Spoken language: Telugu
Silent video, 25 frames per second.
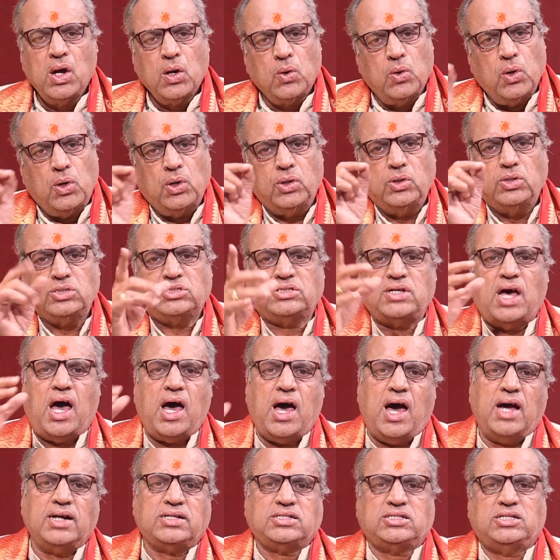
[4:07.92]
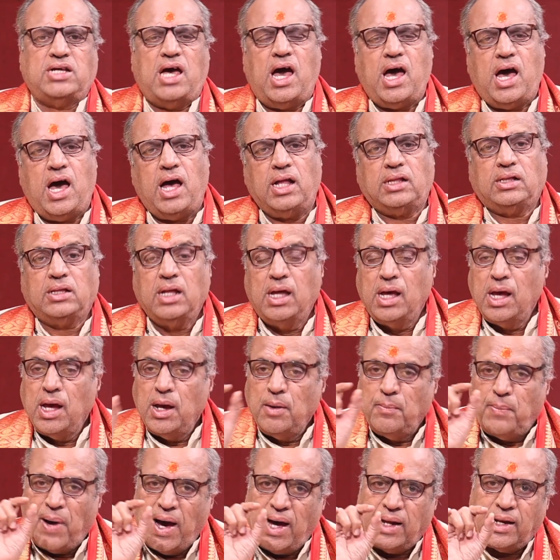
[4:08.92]
గురు సాక్షాత్
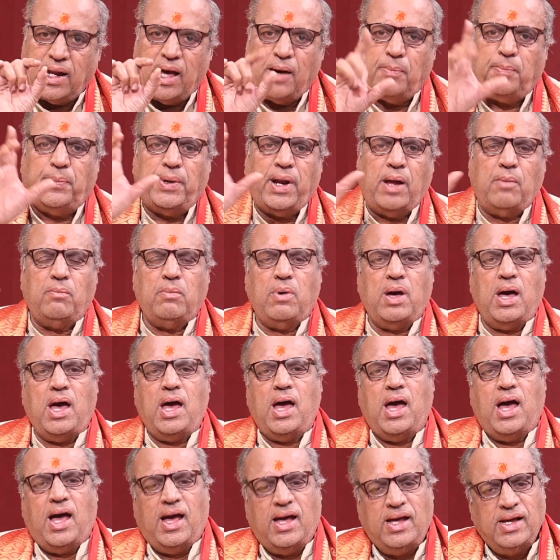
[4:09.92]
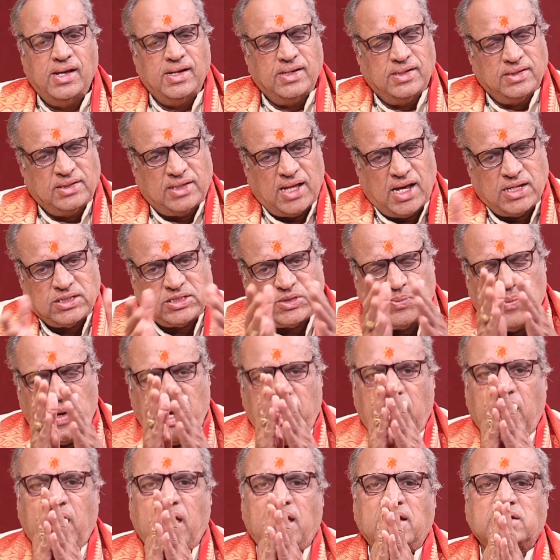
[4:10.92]
పరబ్రహ్మ
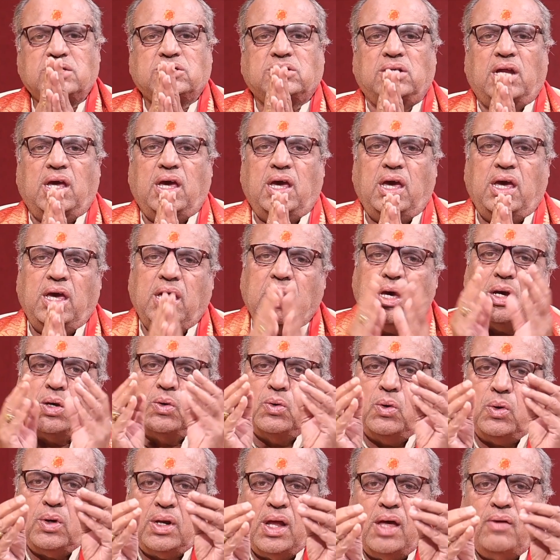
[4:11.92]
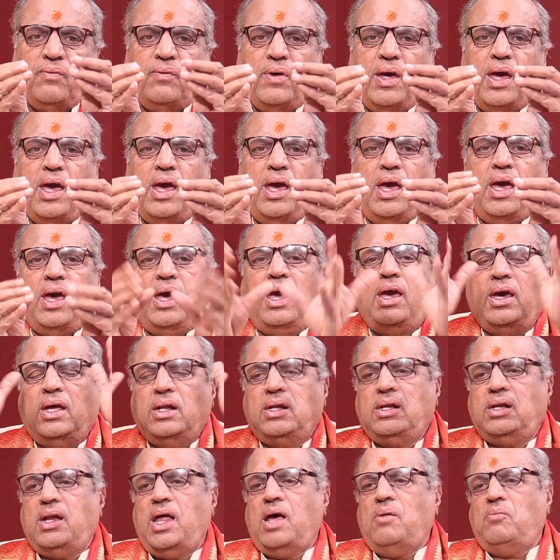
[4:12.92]
తస్మై శ్రీ గురవే
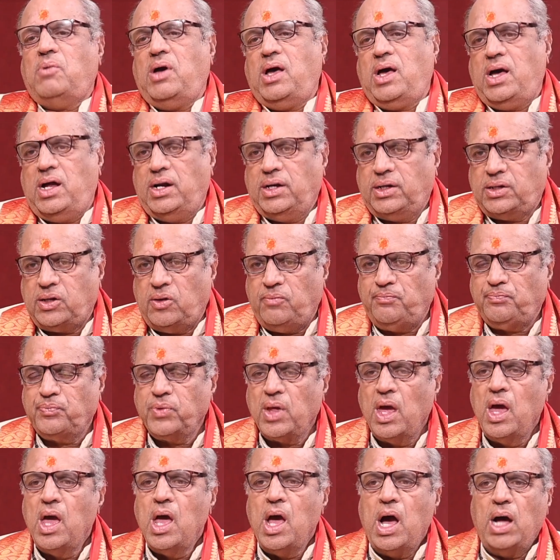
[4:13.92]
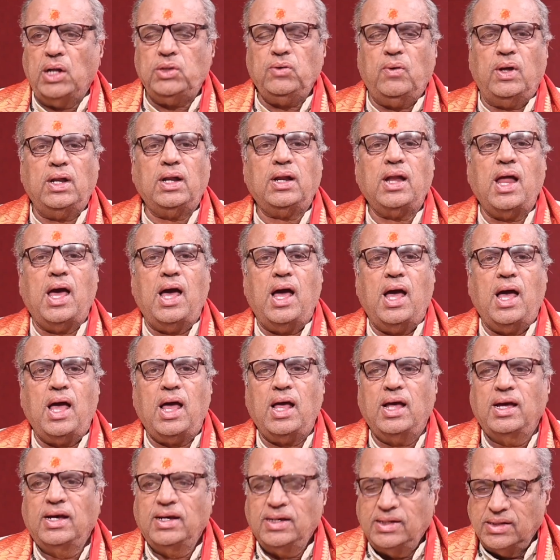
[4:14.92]
నమ అంటాం అందువలన
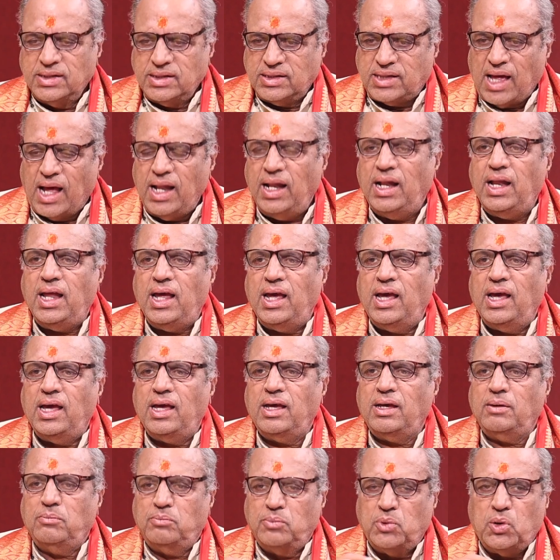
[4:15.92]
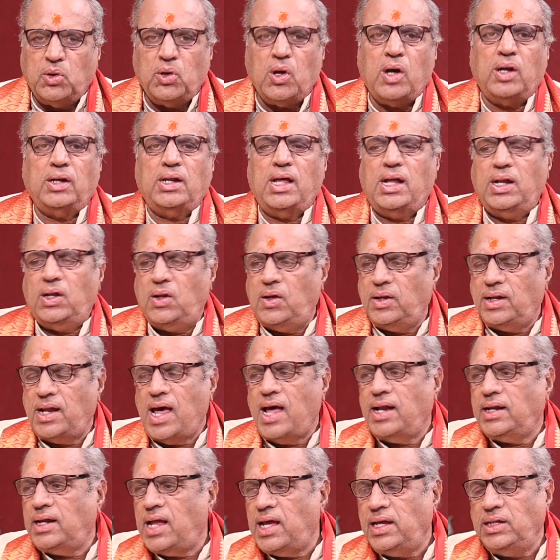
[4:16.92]
తల్లి మూడో నెలలో
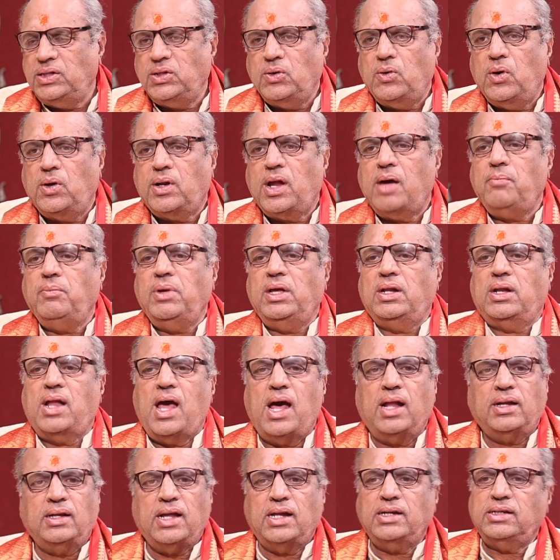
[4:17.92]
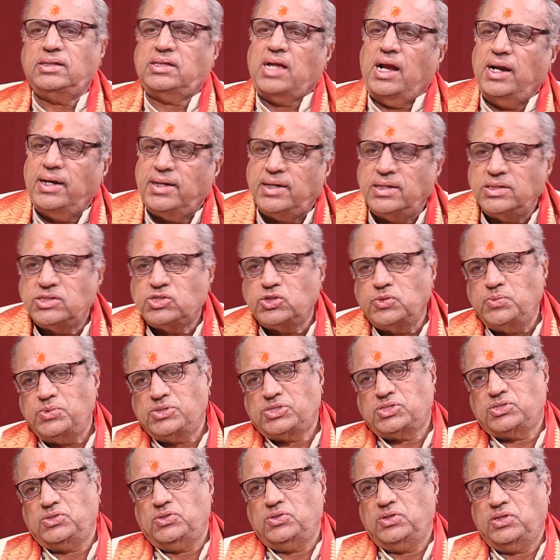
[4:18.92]
నాన్న ఇదిగోరా మీ నాన్నని తండ్రిని
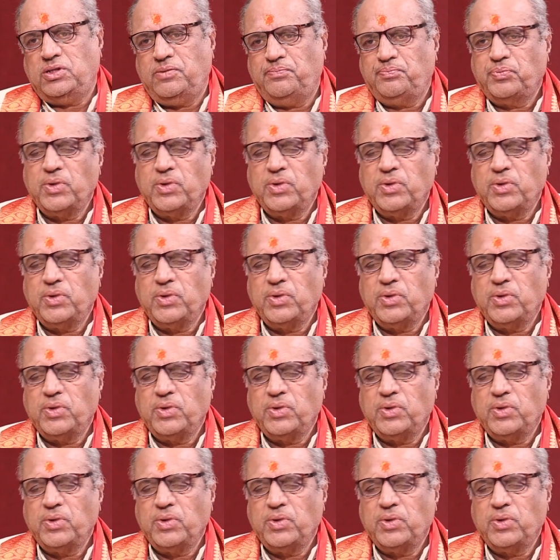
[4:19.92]
చూపిస్తుంది